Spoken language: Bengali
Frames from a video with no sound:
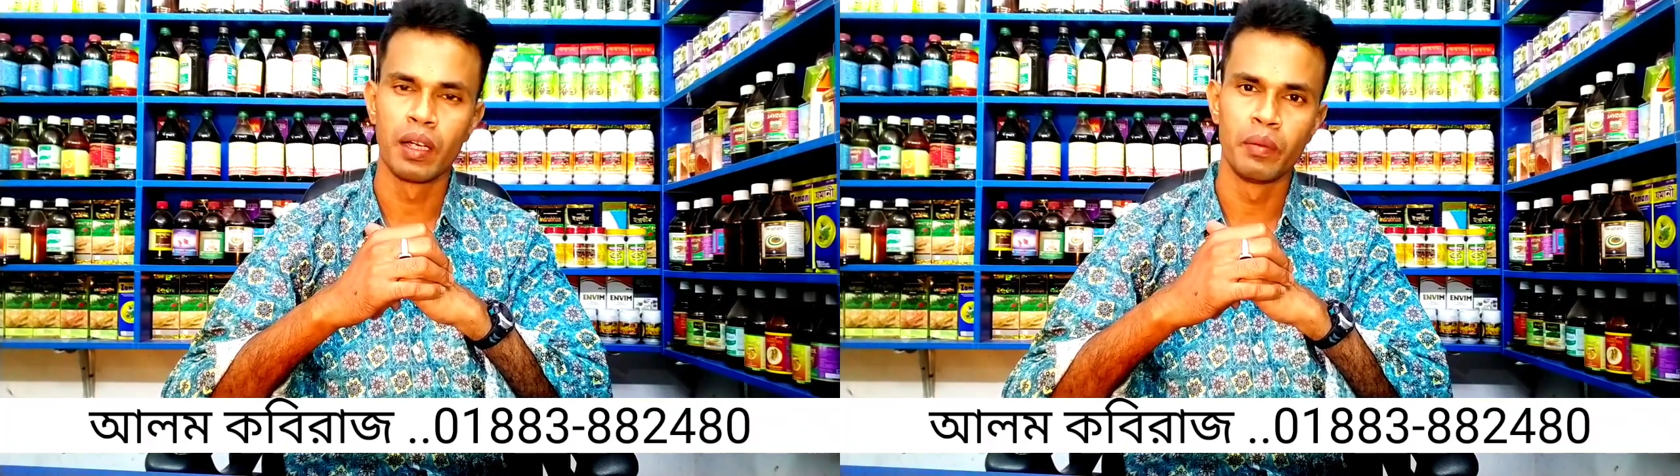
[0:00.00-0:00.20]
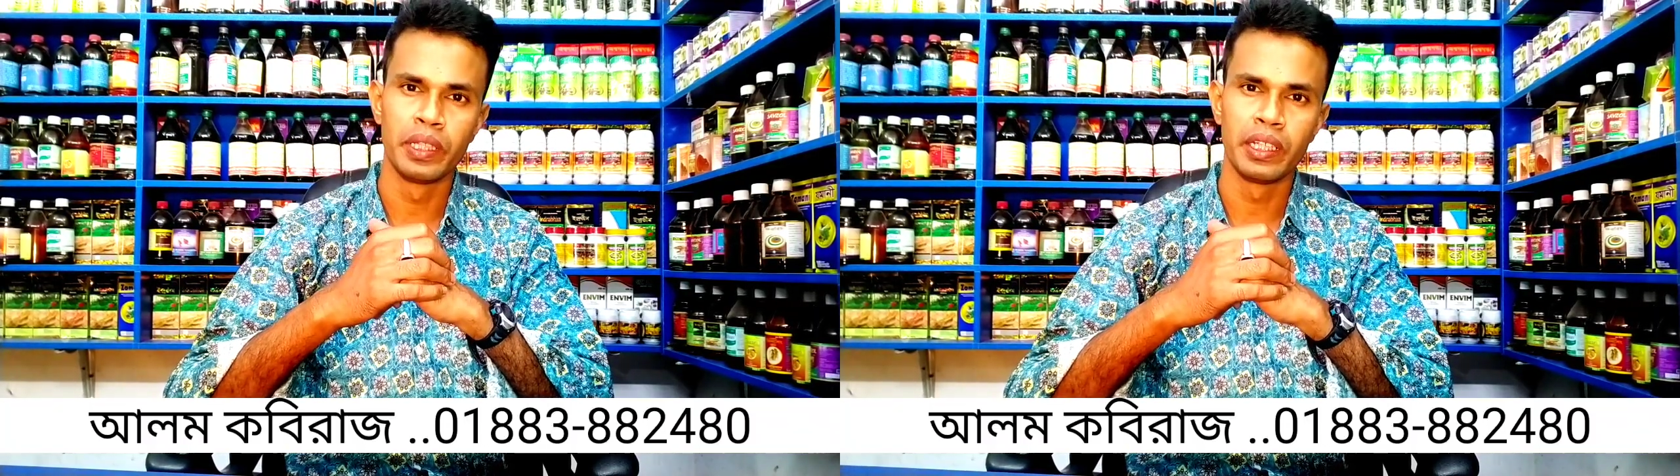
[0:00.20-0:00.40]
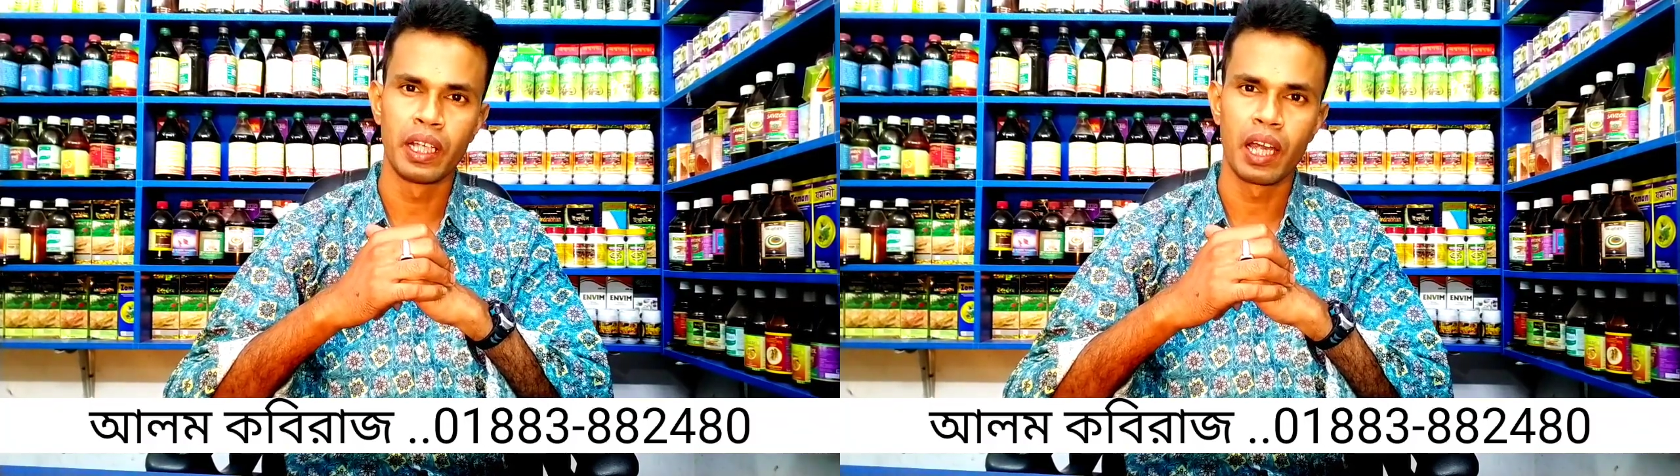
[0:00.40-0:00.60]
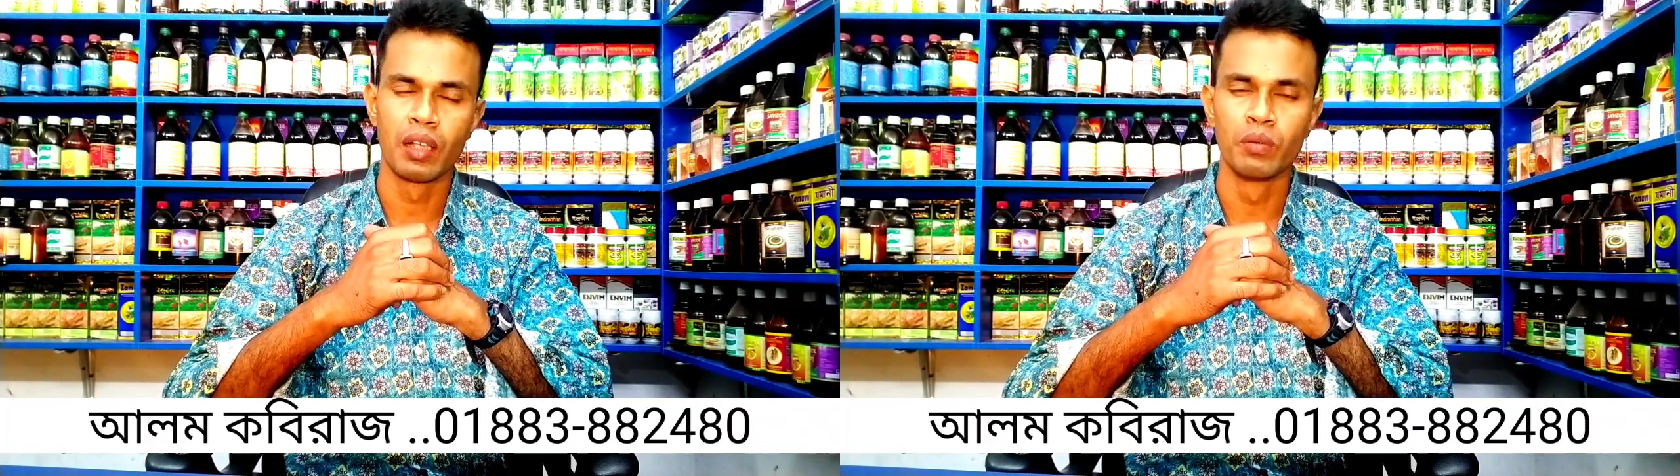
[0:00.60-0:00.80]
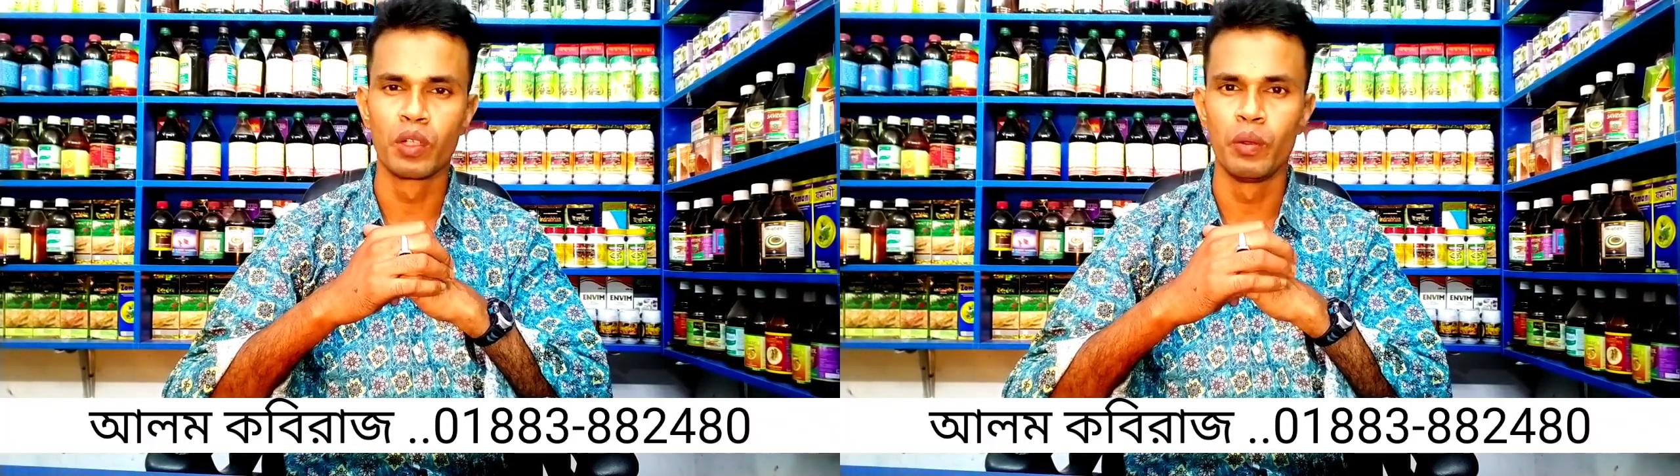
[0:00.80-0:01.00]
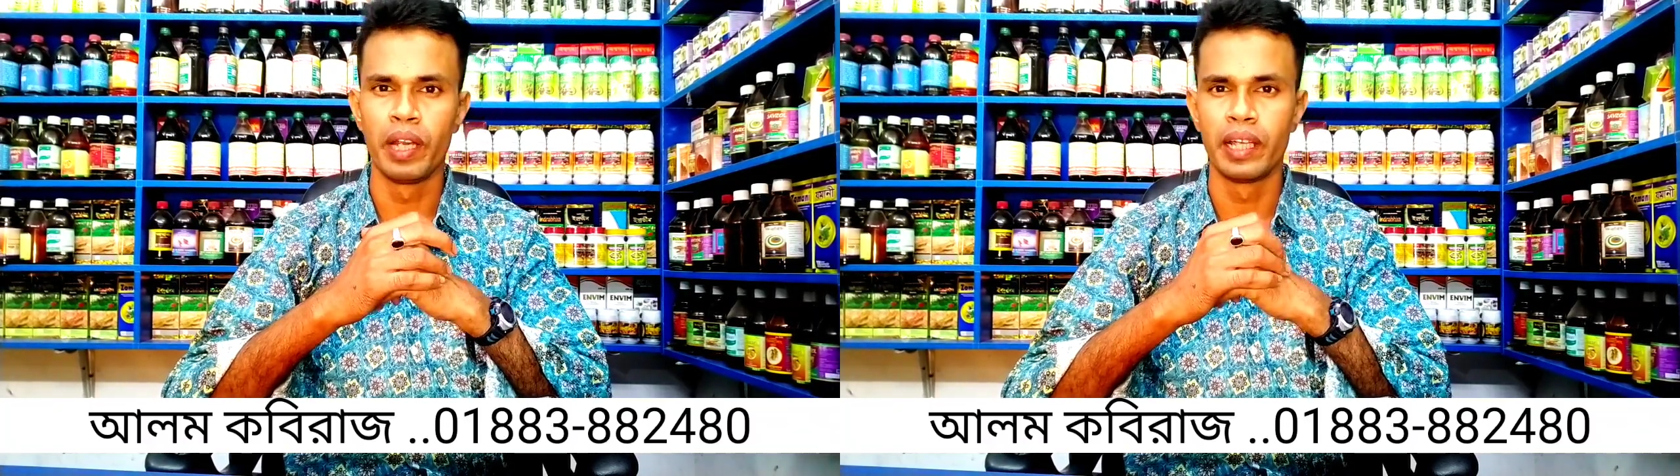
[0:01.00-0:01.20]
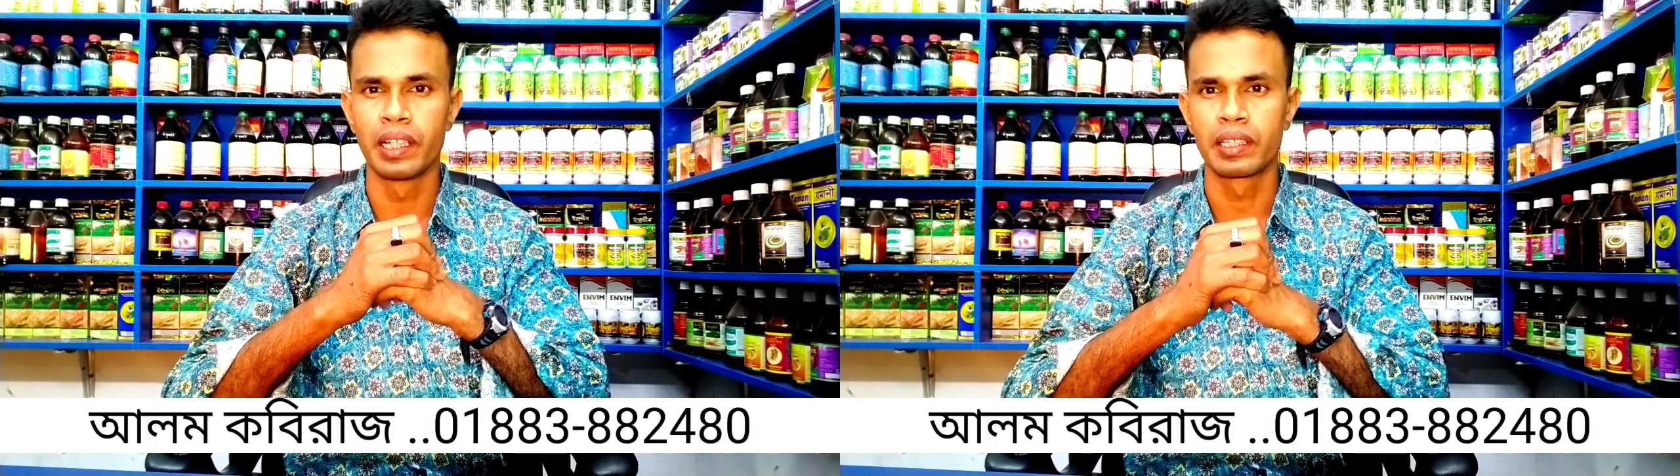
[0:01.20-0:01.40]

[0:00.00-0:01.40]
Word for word: আমি আলম কবিরাজ